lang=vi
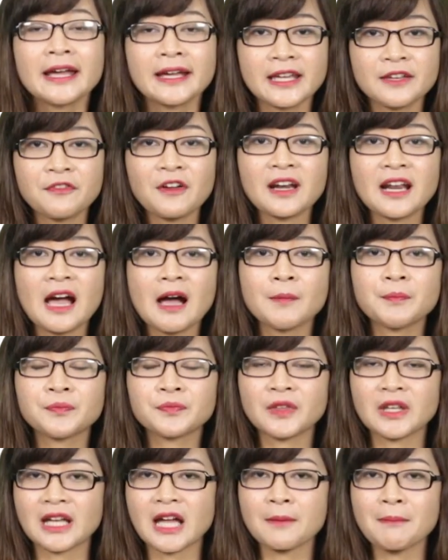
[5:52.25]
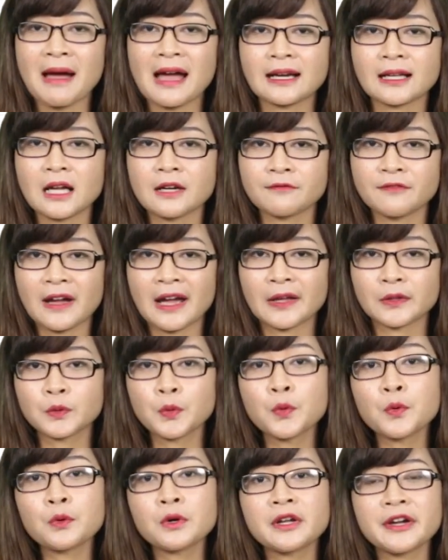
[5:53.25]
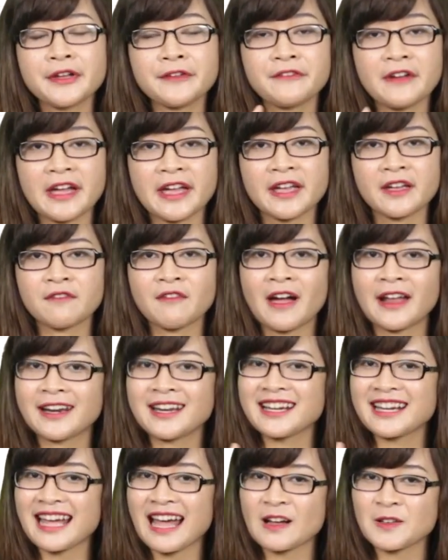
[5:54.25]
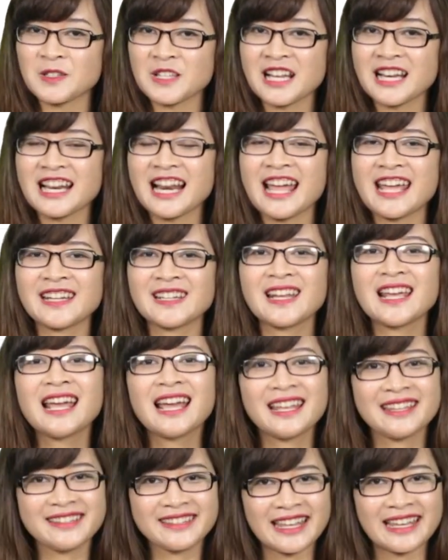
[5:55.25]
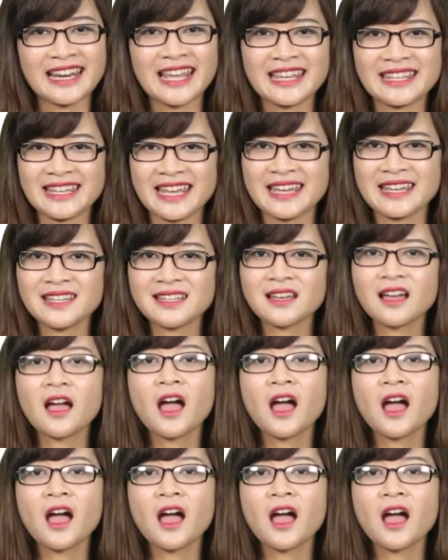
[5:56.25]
Khi phát âm thì các bạn cần phải thu lưỡi về và nâng cao dần lên như thế này nhé.